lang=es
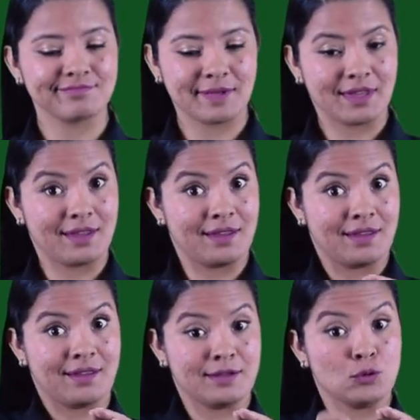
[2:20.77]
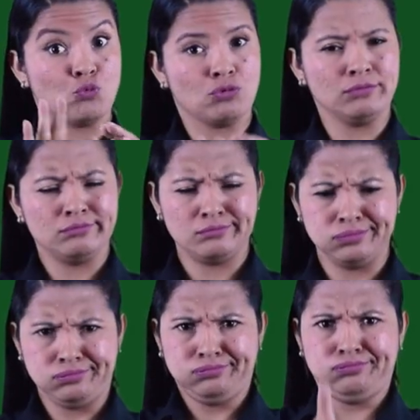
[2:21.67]
de agosto,
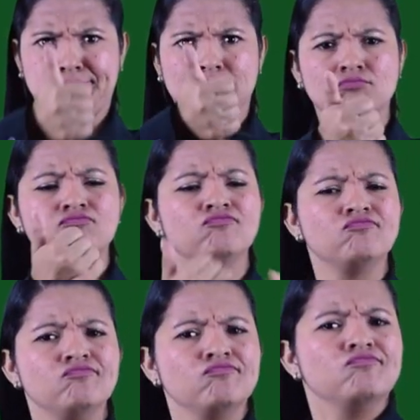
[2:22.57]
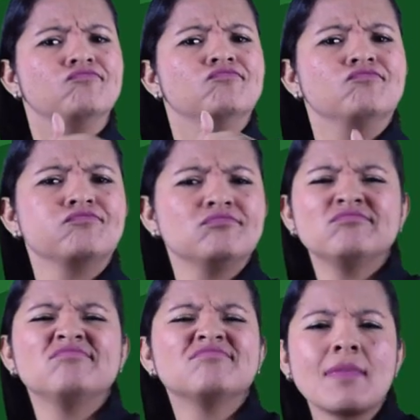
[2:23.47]
estuvimos con Brian Corredor,
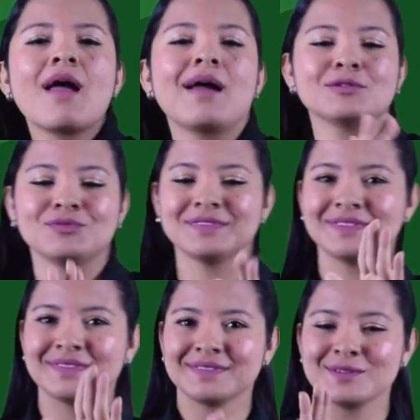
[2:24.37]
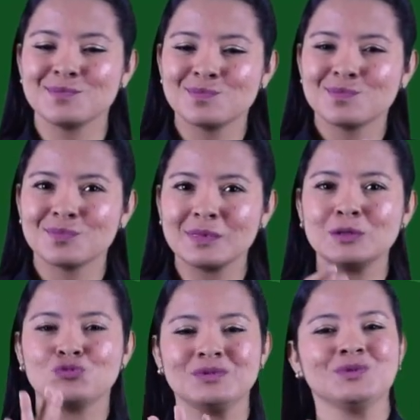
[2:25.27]
jefe de la Oficina de
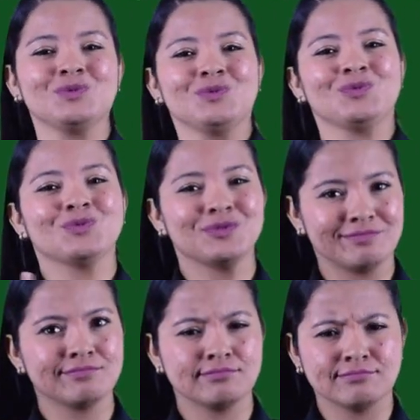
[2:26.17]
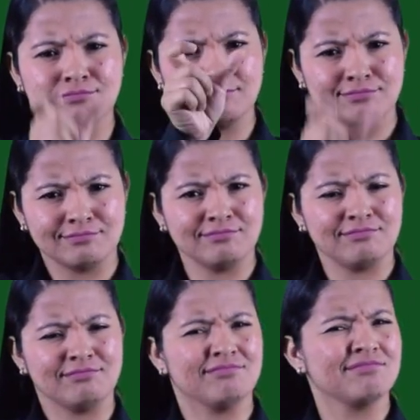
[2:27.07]
Inclusión y Desarrollo
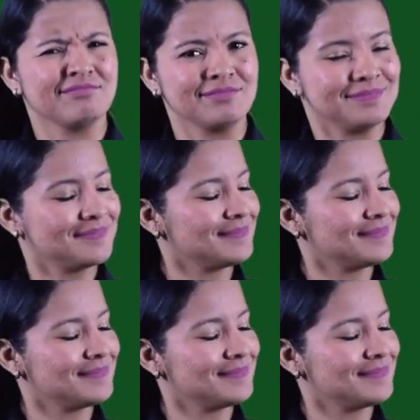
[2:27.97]
Productivo,